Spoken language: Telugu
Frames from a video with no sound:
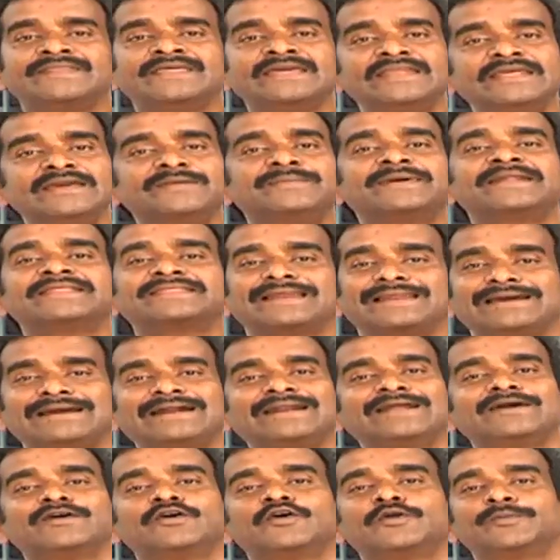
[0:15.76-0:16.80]
దీనికి మన
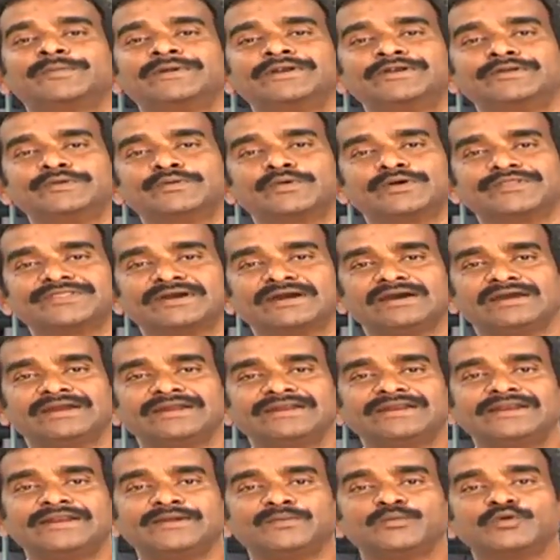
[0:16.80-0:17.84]
తెలంగాణ గవర్నమెంట్ కొత్తగా
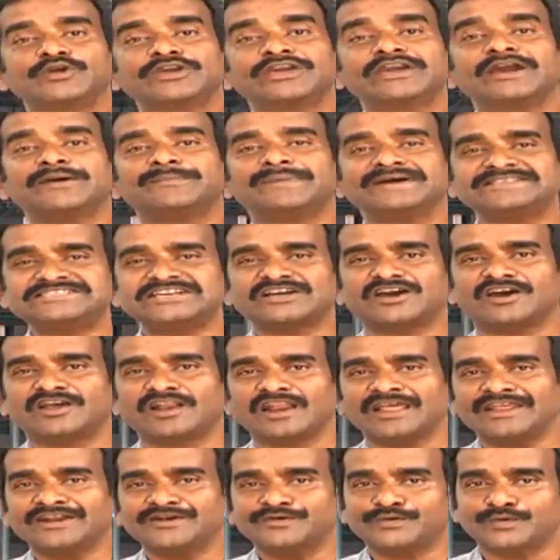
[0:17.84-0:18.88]
ఏంటంటే ముఖ్యంగా
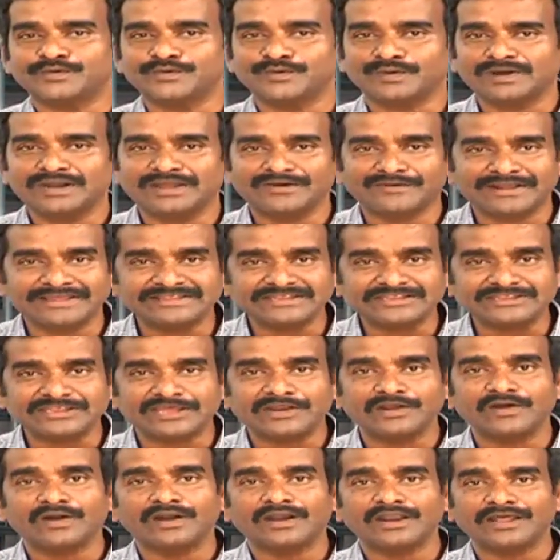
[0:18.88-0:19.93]
మత్స్యకారులు అయినటువంటి వాళ్ళు ఎవరైతే
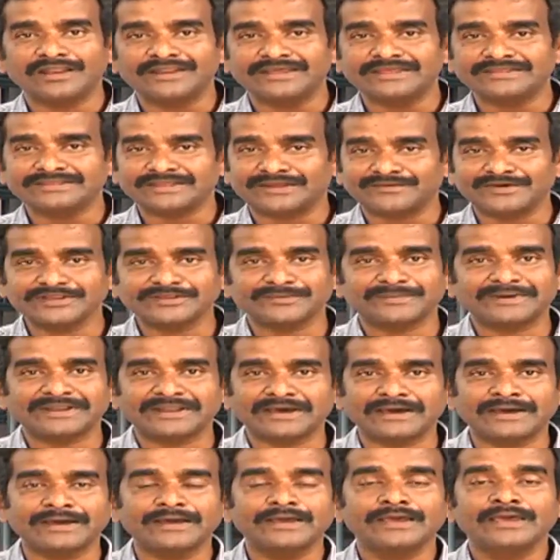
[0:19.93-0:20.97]
తెలుగు వాళ్ళని తర్వాత
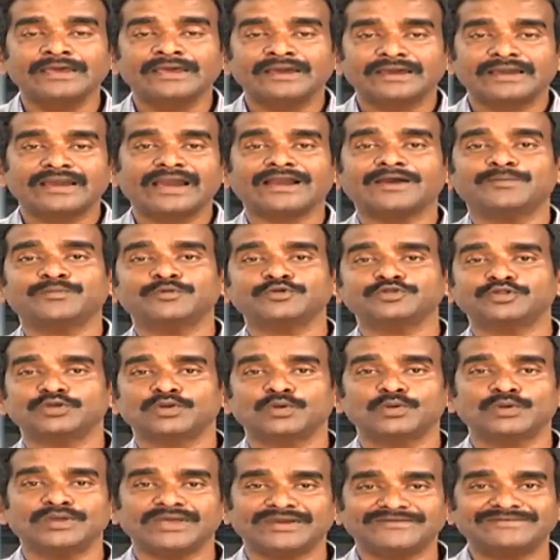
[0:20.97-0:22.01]
మన
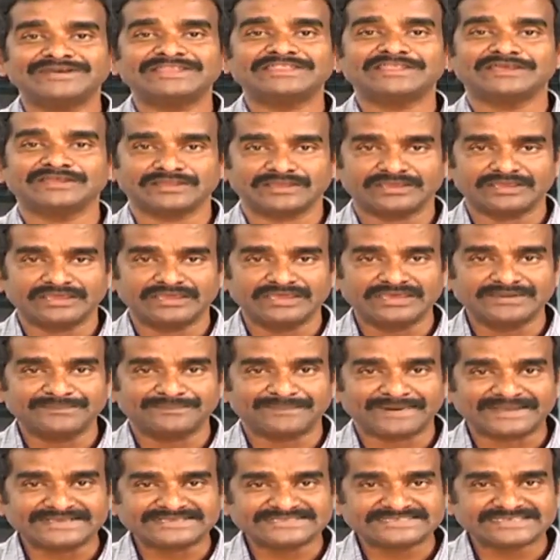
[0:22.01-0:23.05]
గంగపుత్రులు ఏవైతే ఈ
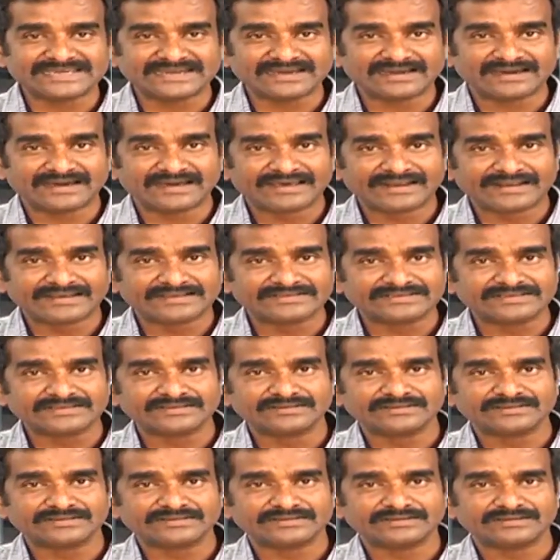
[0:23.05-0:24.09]
మత్స్యకార
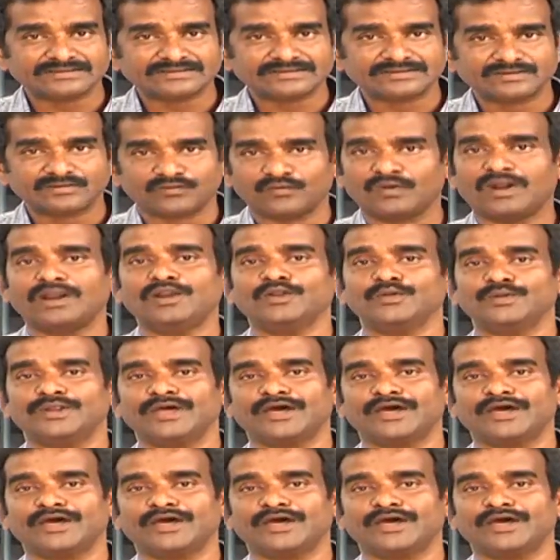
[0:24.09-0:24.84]
వాళ్ళు